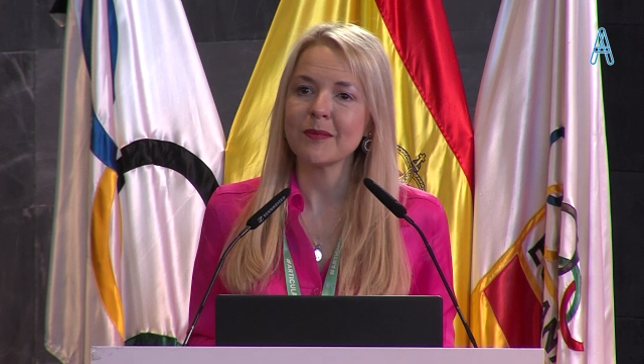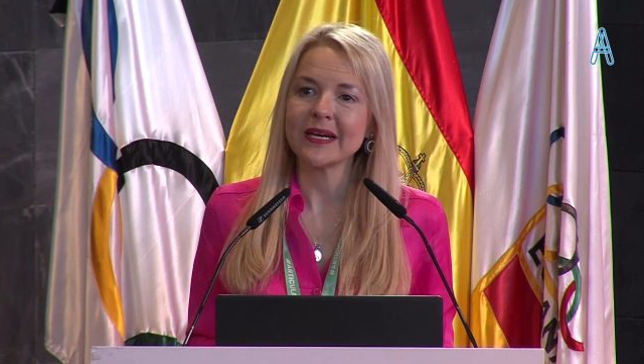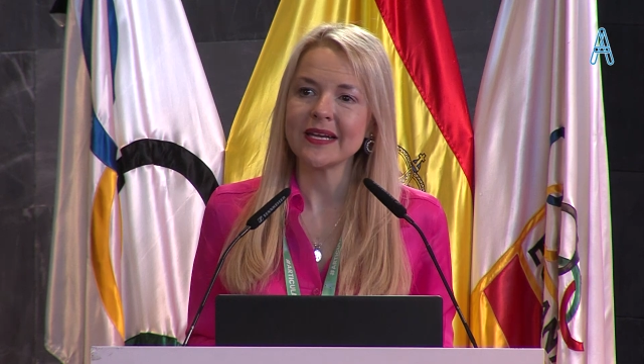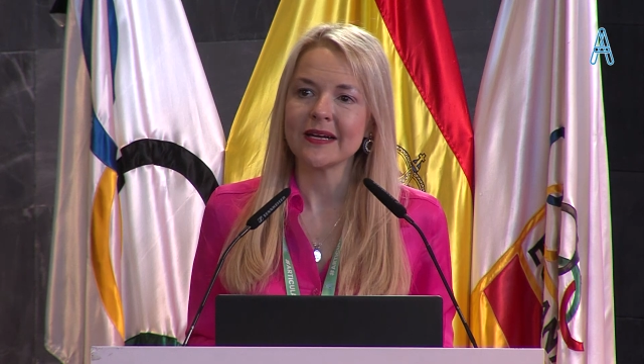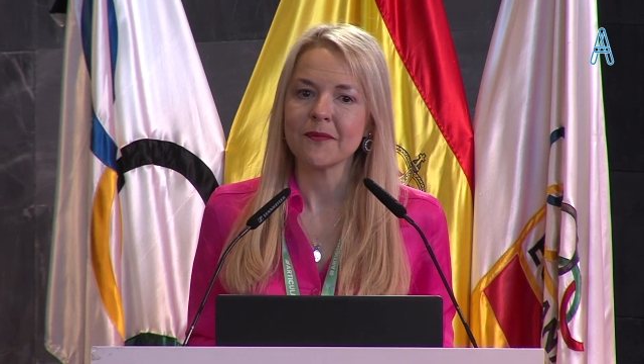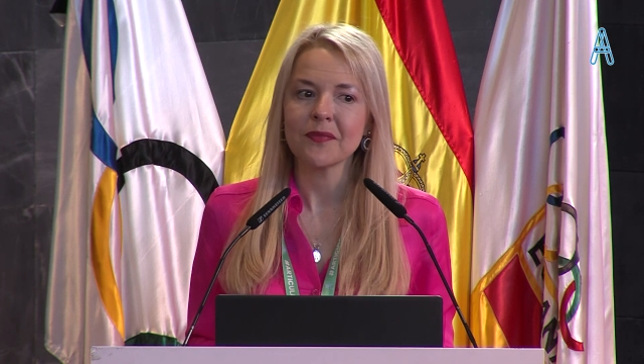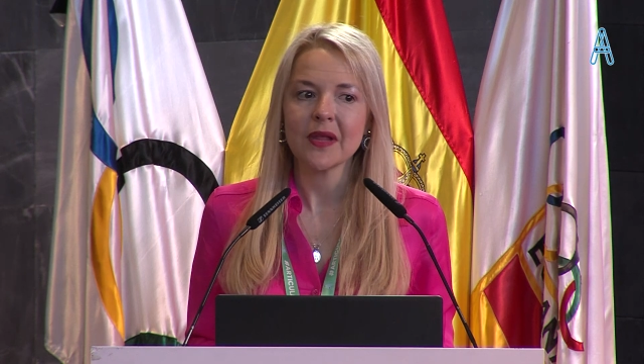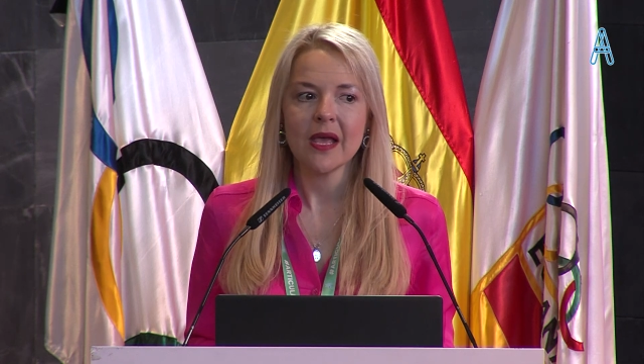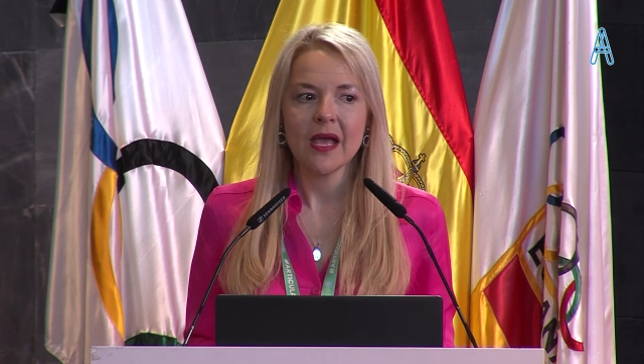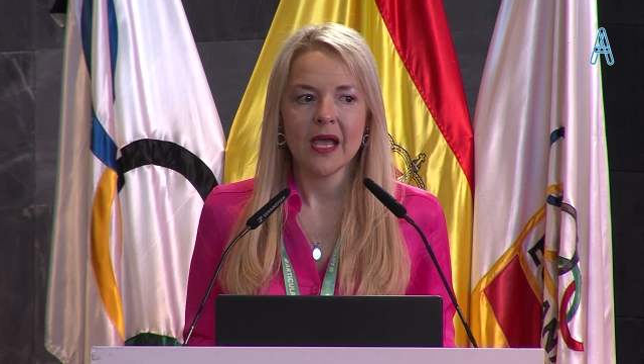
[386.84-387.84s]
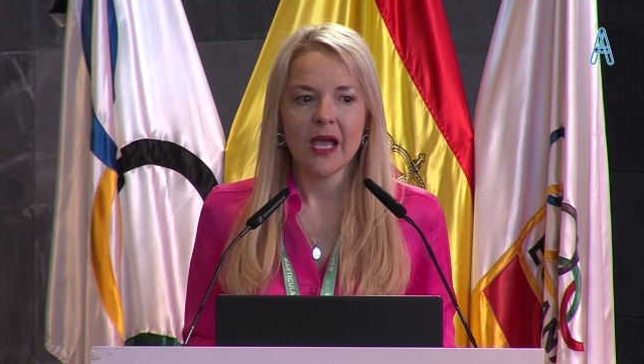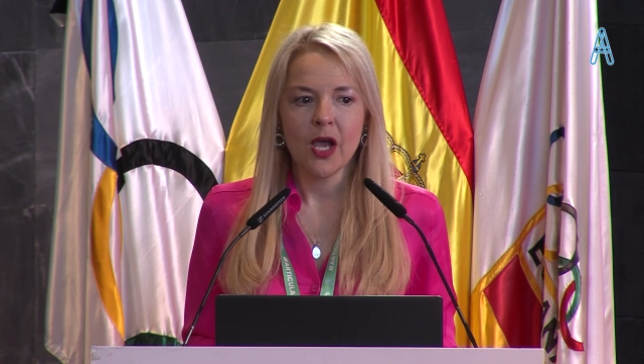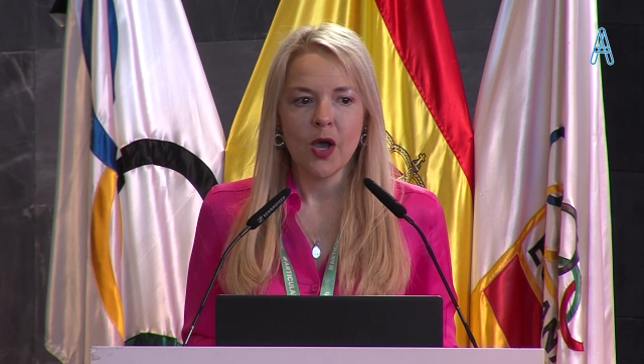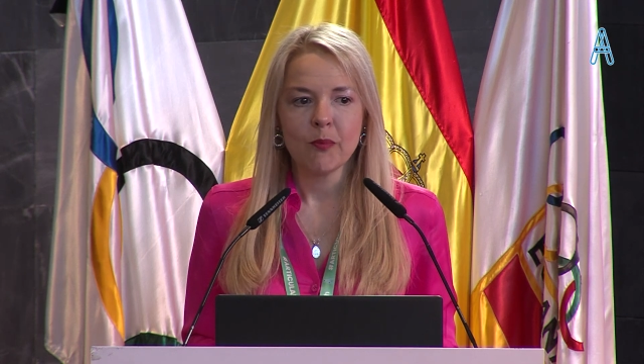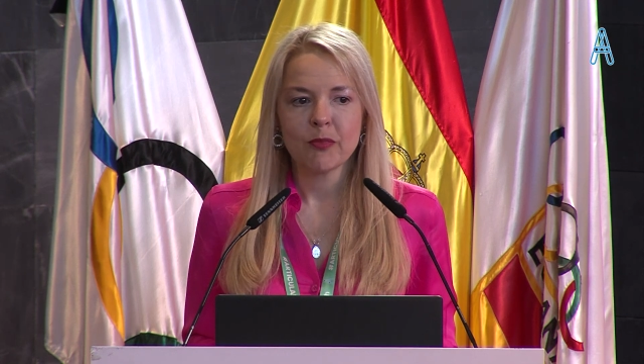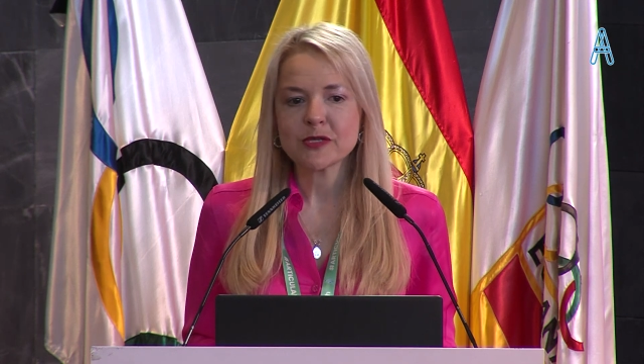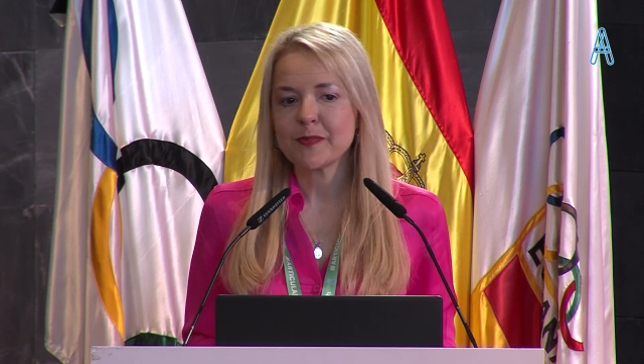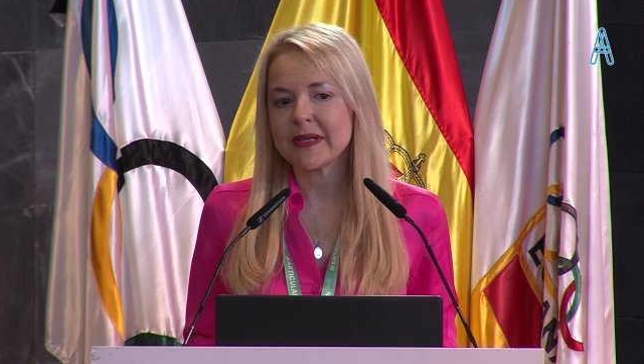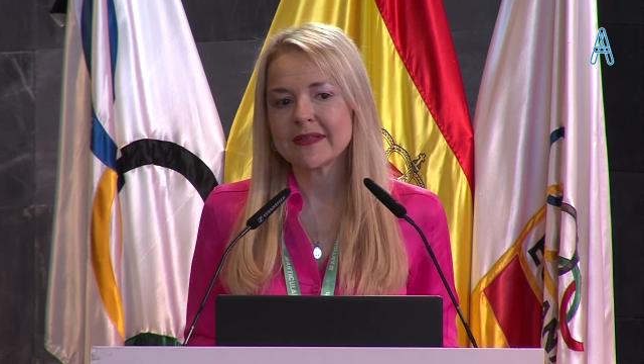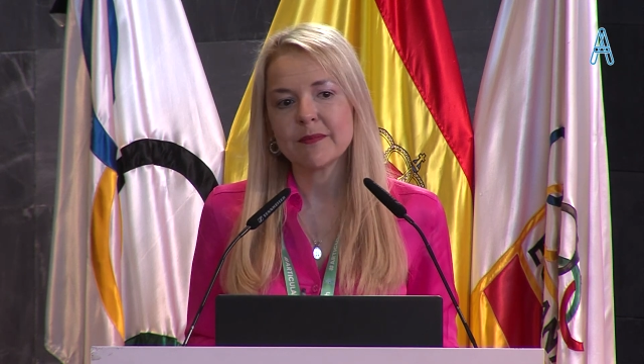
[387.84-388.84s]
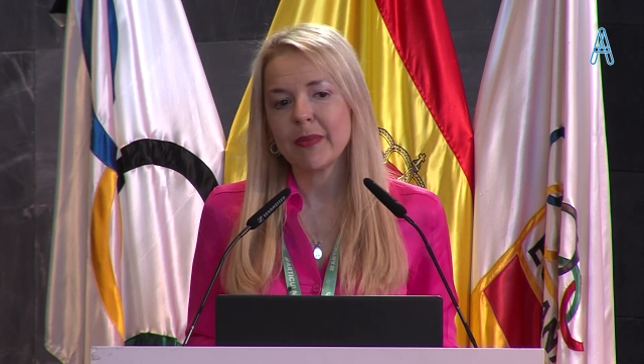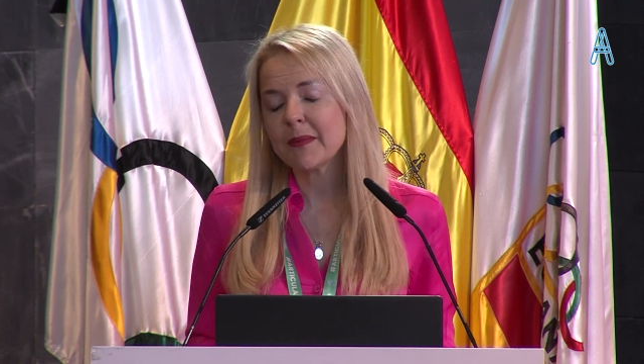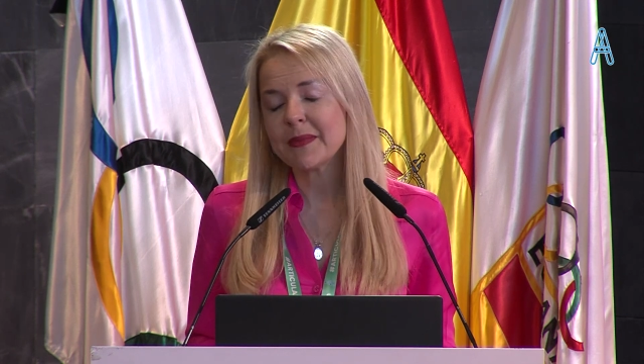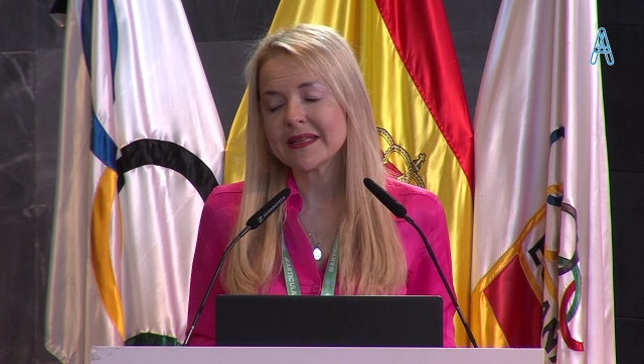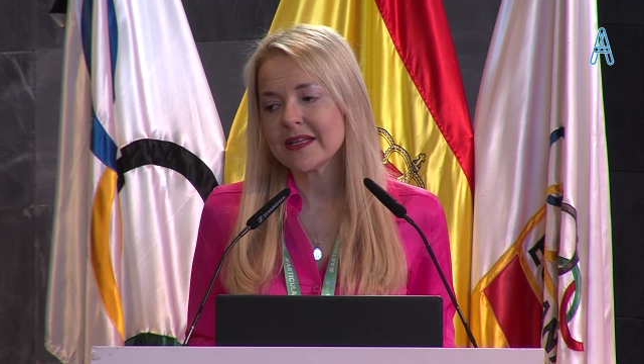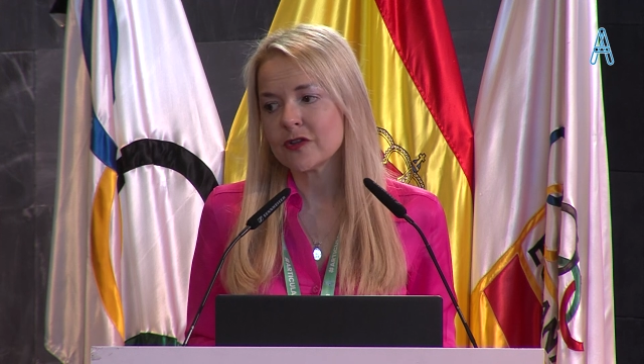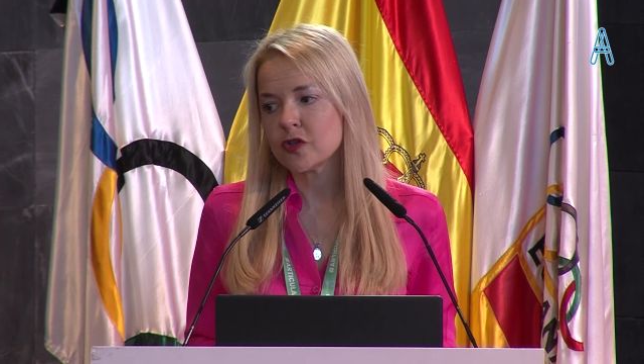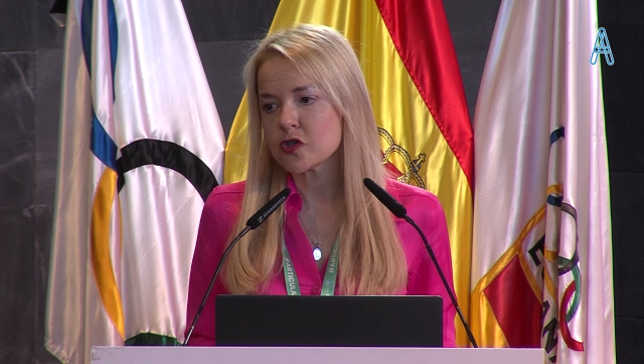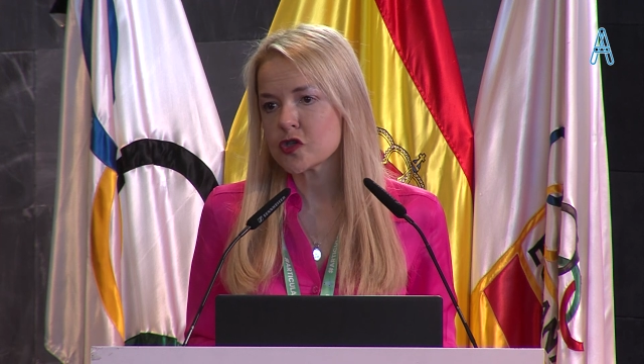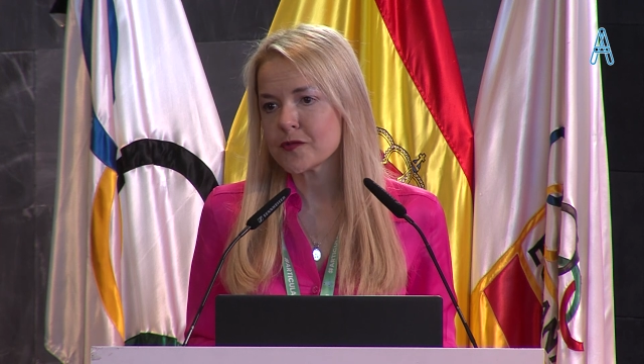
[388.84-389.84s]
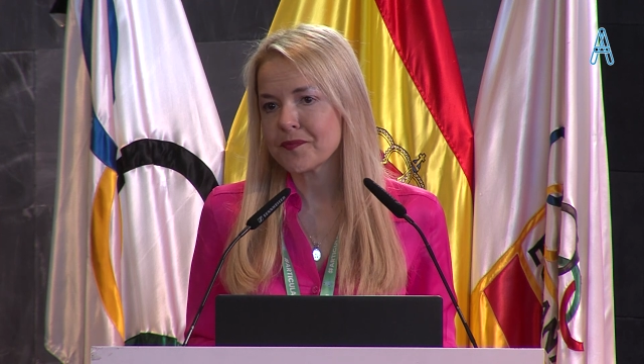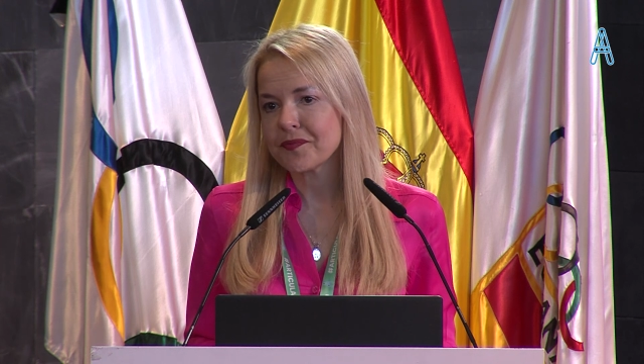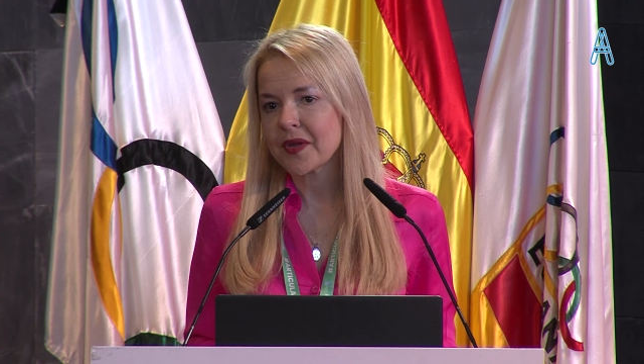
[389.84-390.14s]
manera? Pues principalmente en dos.